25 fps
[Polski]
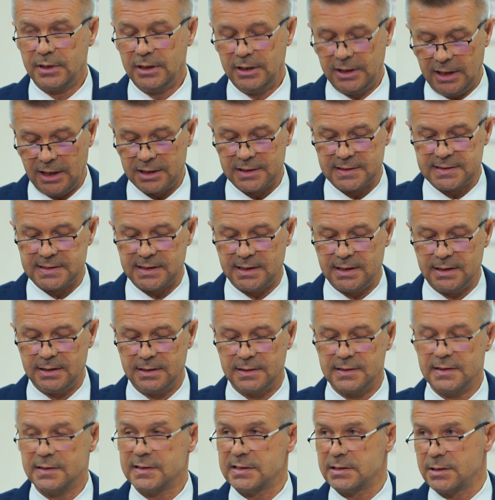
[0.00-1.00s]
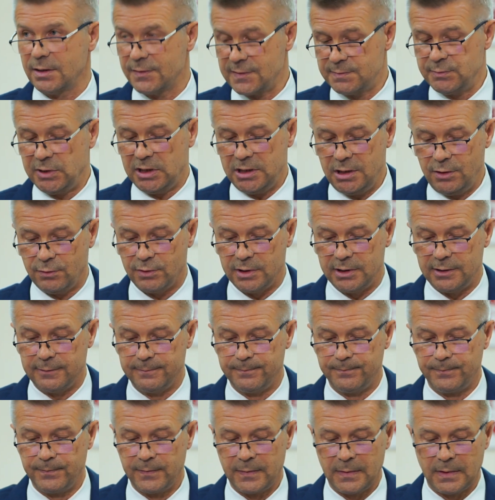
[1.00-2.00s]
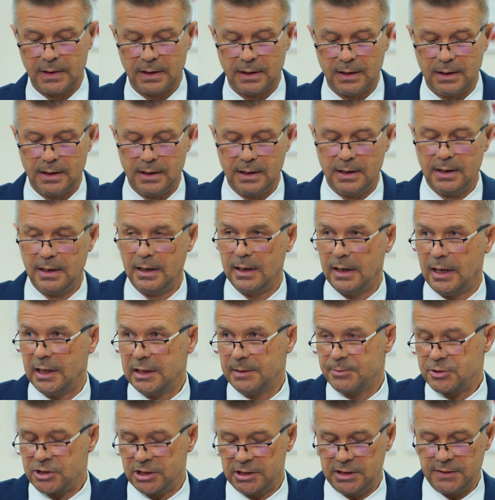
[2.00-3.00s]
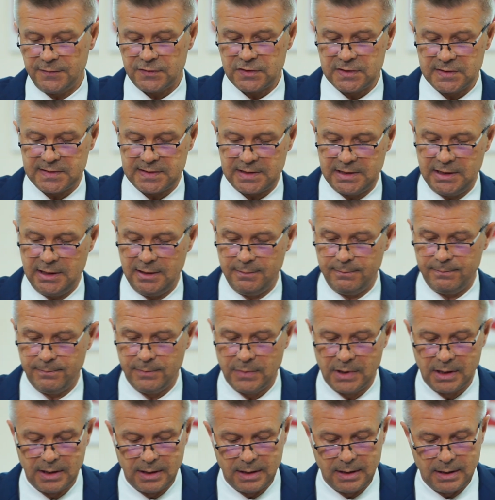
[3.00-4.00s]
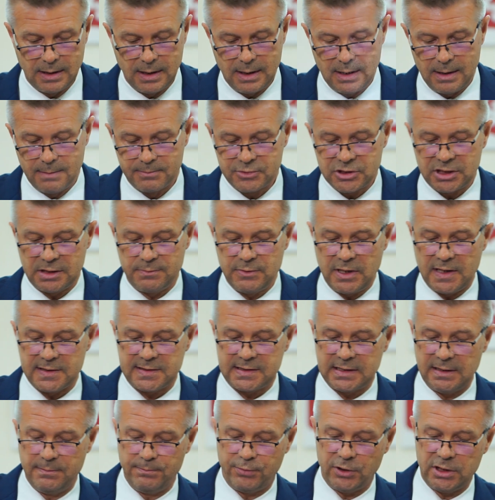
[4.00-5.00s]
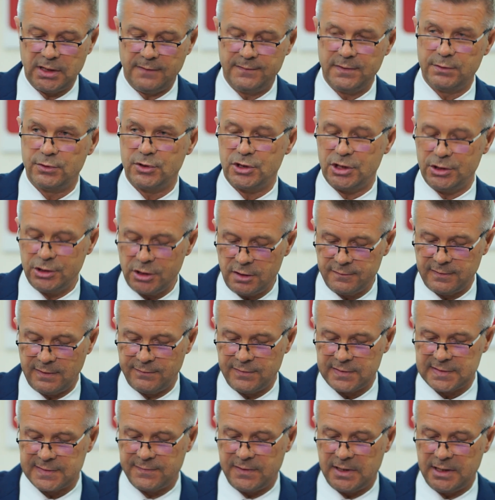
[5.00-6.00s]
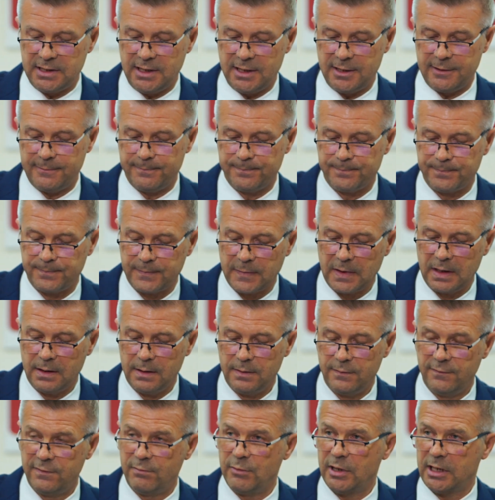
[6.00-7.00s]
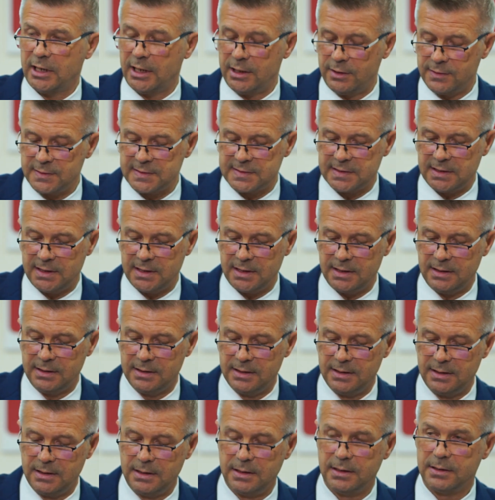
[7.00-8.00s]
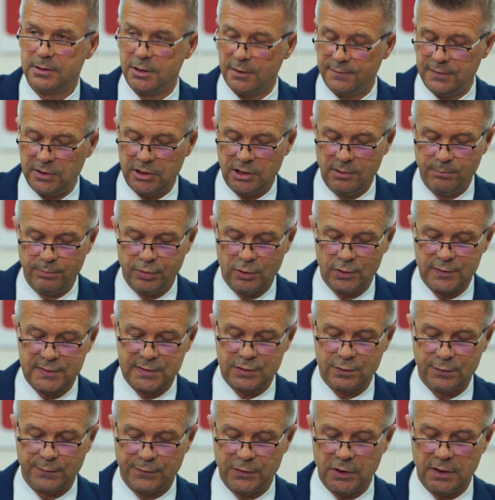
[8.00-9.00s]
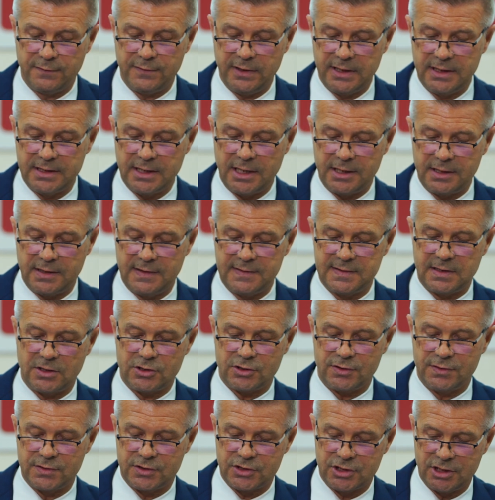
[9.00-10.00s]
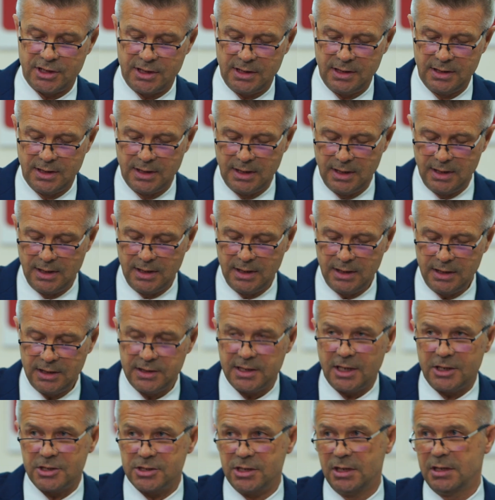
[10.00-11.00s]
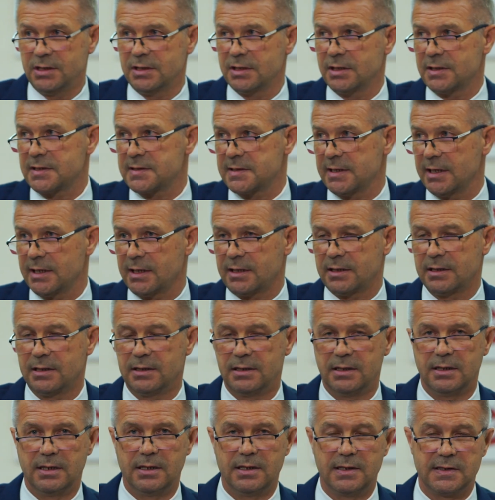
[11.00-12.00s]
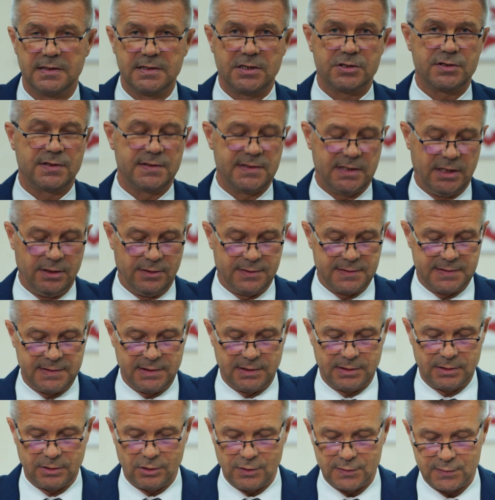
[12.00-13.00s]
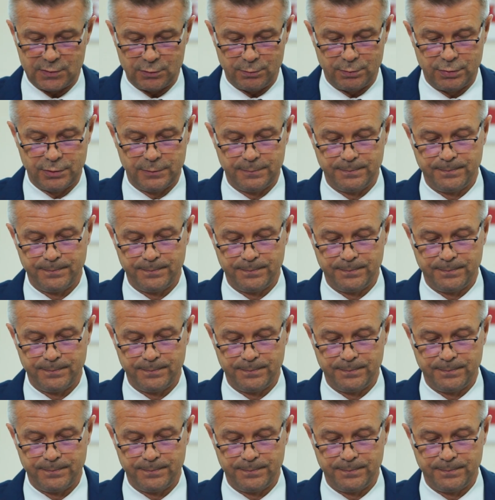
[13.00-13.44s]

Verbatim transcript: Kielce się zmieniły, ale przede wszystkim przed miastem pojawiły się nowe wyzwania wymagające nowych impulsów, nowej energii zarządczej i także innych cech zarządzających osób.